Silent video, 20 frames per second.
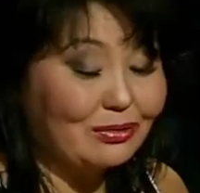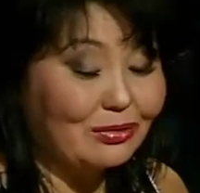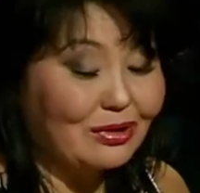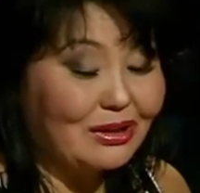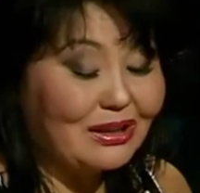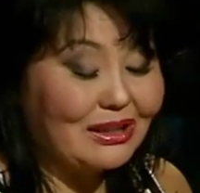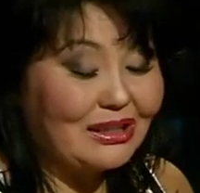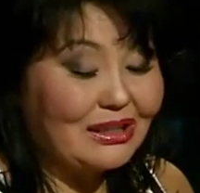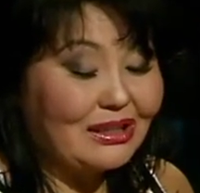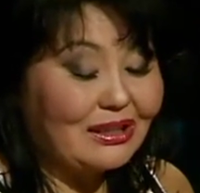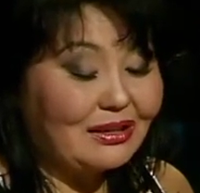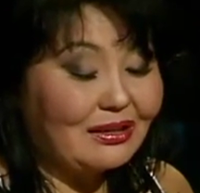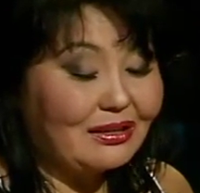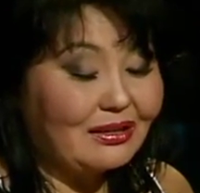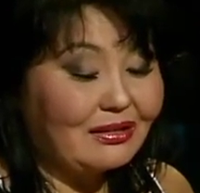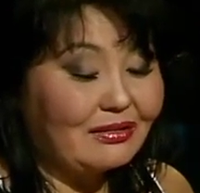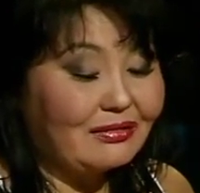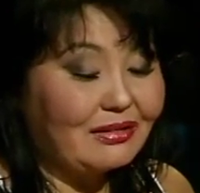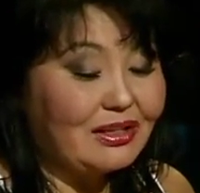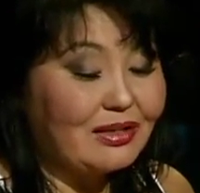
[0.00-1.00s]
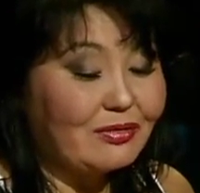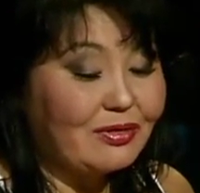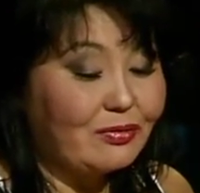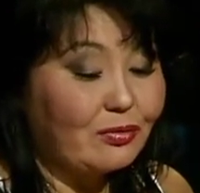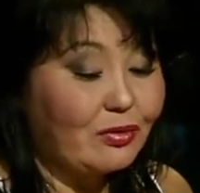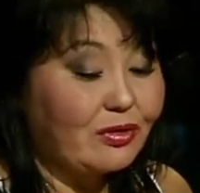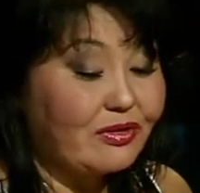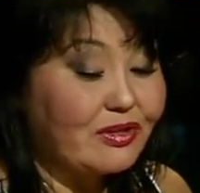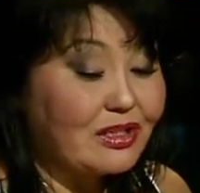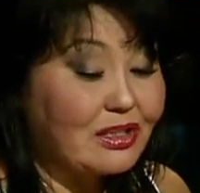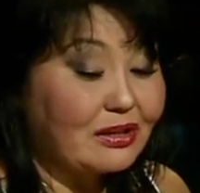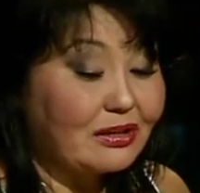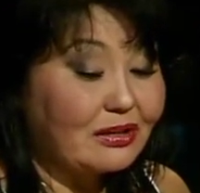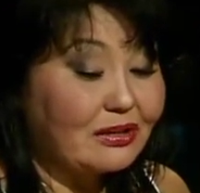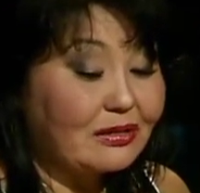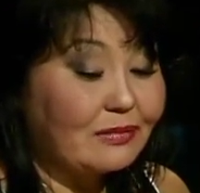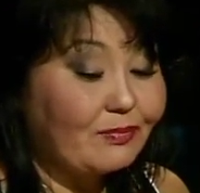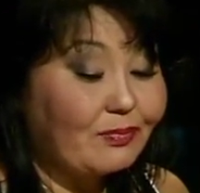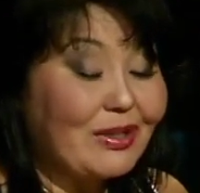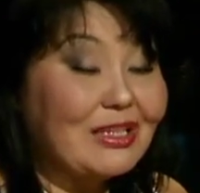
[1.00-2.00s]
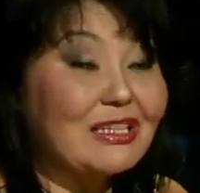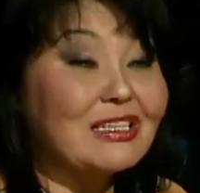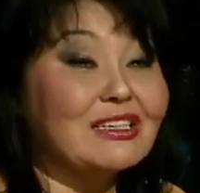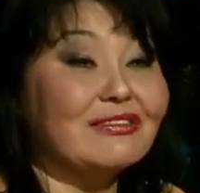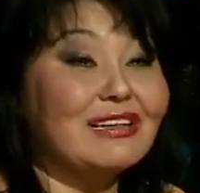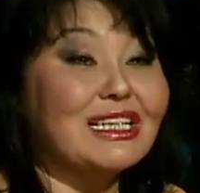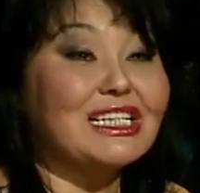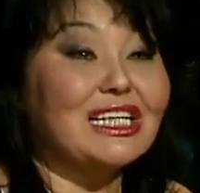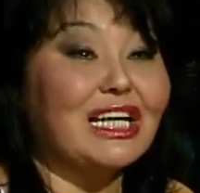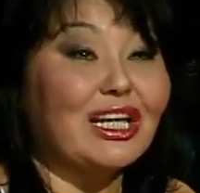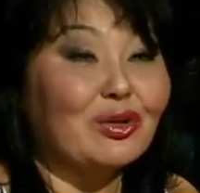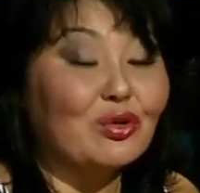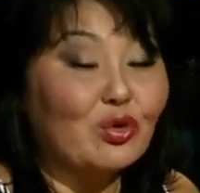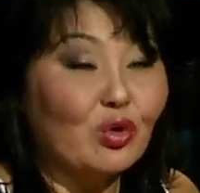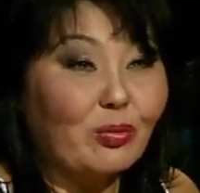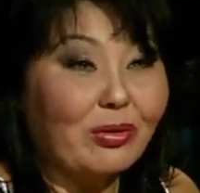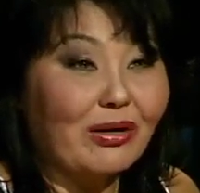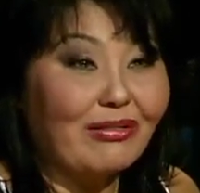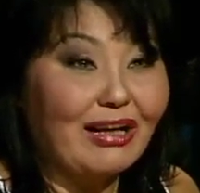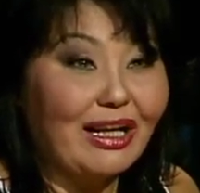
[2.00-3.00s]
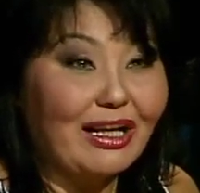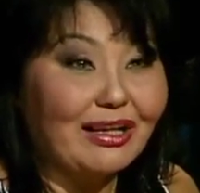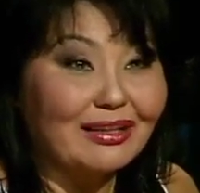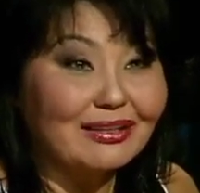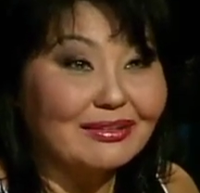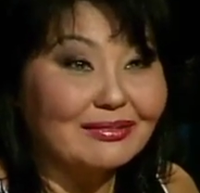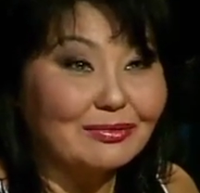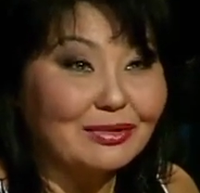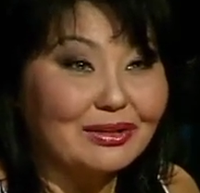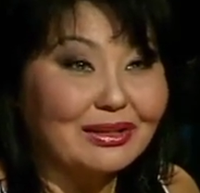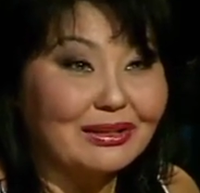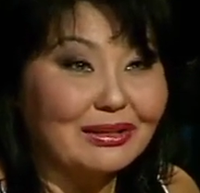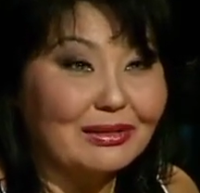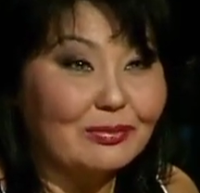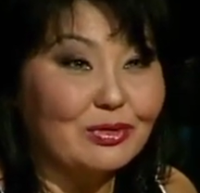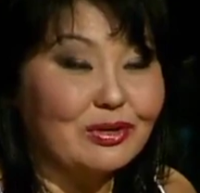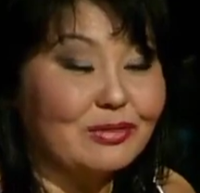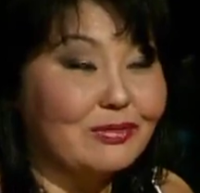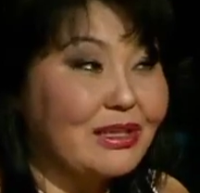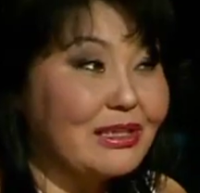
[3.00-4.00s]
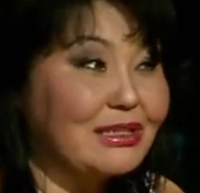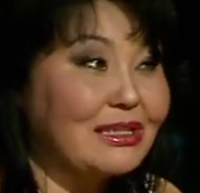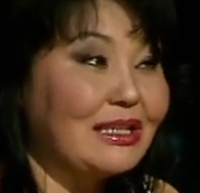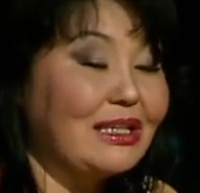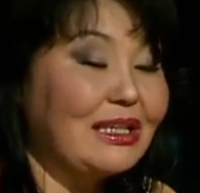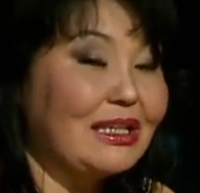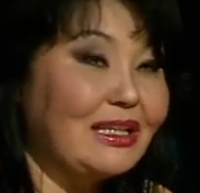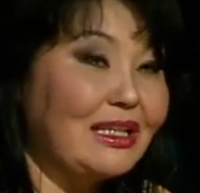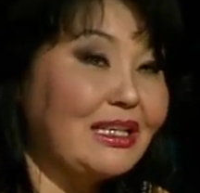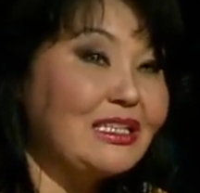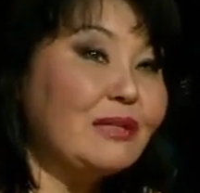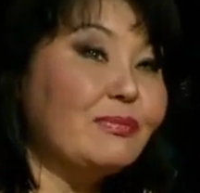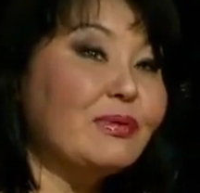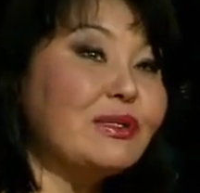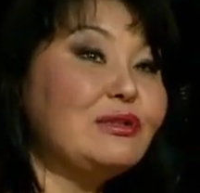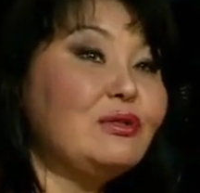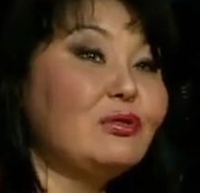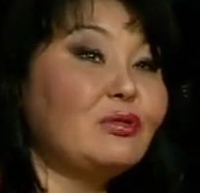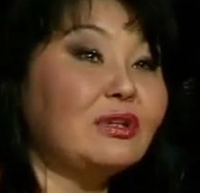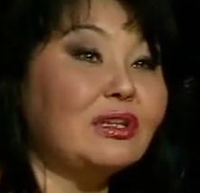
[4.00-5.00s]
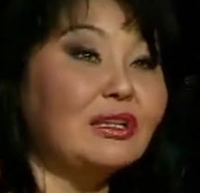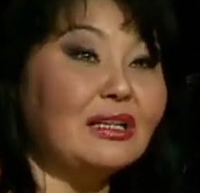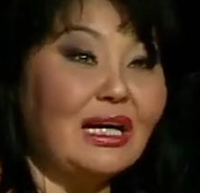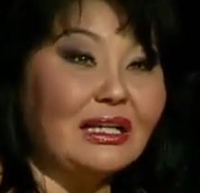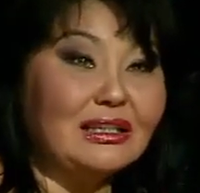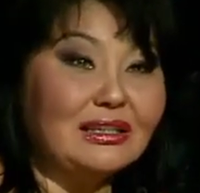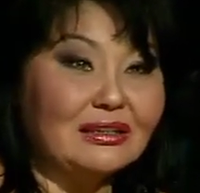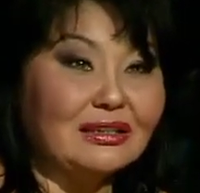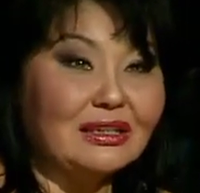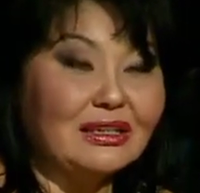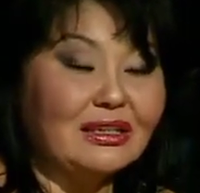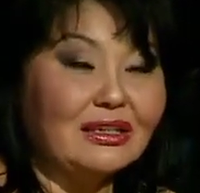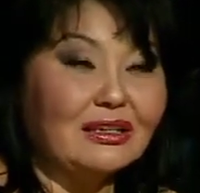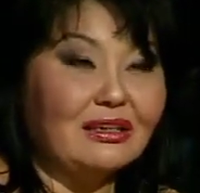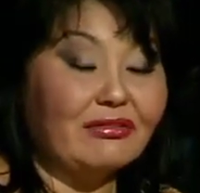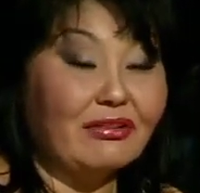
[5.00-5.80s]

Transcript: дату, э, Владимир Вольфович, э, это называется коридор управления. Угу. Допустим, есть, есть определенные даты